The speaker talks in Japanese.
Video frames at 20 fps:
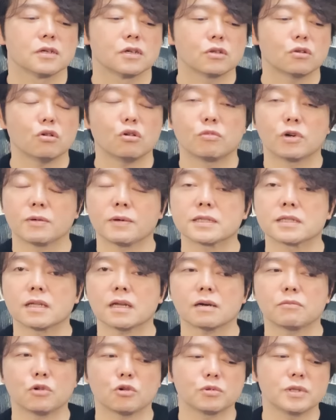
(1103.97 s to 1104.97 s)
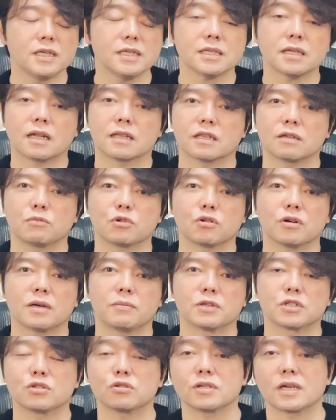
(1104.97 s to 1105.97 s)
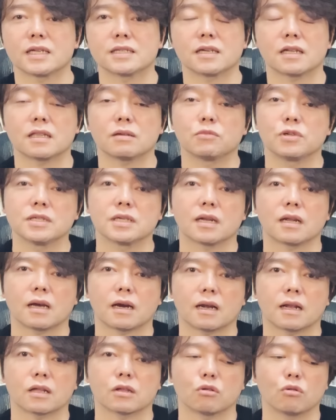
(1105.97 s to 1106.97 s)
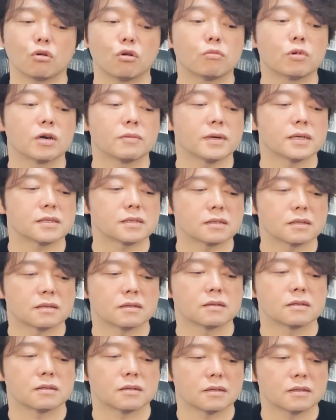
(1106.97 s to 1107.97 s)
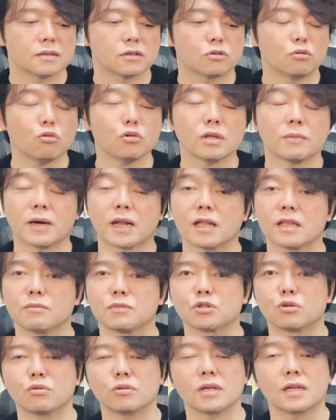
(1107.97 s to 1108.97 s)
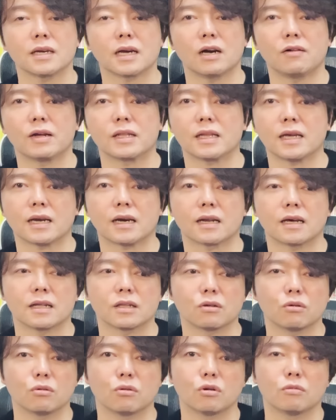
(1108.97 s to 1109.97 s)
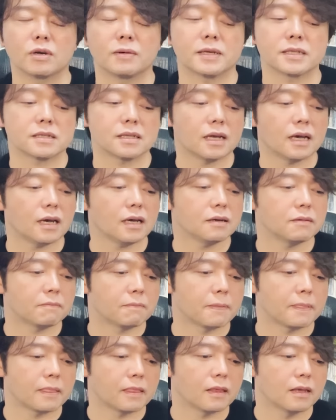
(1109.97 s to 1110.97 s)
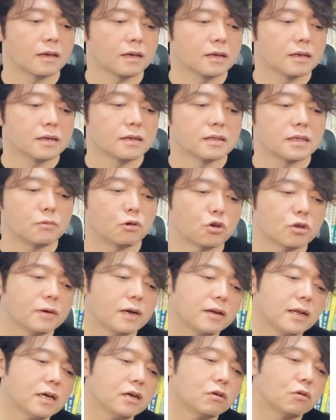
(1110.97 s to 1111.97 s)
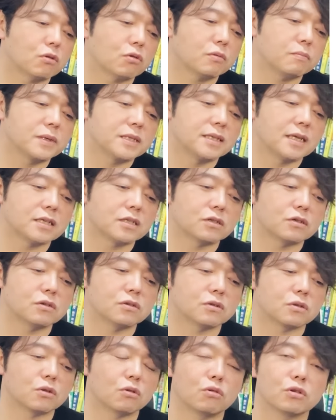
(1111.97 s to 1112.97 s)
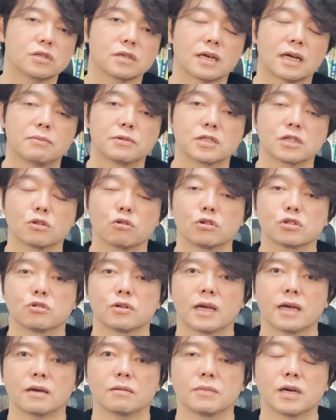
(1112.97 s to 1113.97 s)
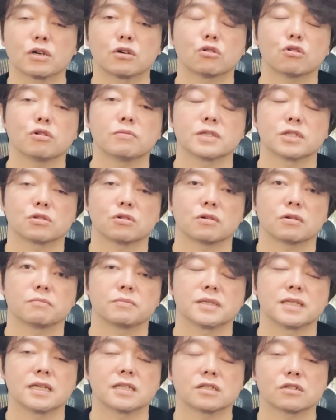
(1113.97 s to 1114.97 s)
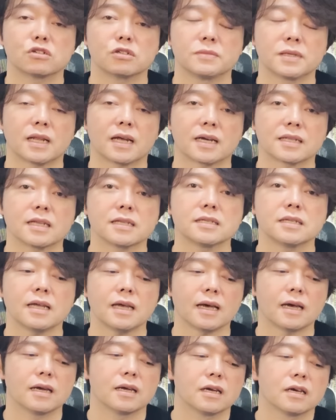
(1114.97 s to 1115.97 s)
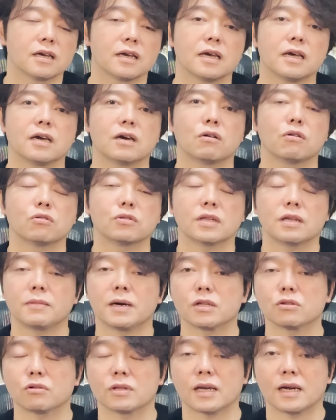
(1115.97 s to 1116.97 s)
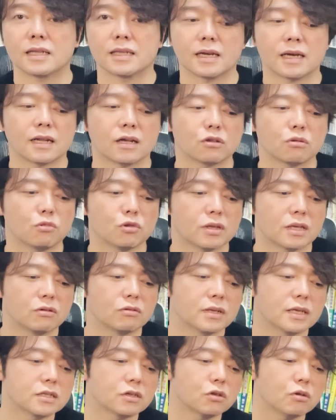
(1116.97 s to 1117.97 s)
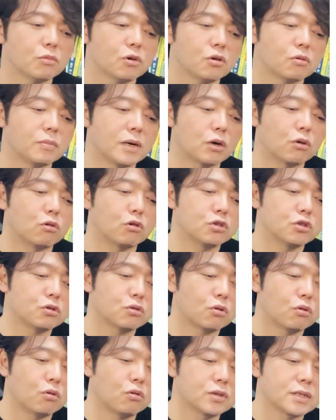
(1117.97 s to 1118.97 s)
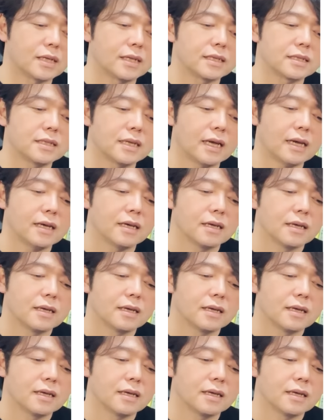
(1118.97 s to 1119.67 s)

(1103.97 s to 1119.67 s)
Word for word: と思いますね。だからもうニーサなんてものはまあすぐやっちゃってもいいんじゃないかなと思います。うん、どこで学んでもそんなに変わんないかなと思いますね。うん、で、僕の場合はね、このビジネススクール投資、株式投資をね、まあグロービスのビジネススクールみたいな形で、えー、オンデマンドでやりたいなと思ってるんですけども、まあごじゅっこうざですね。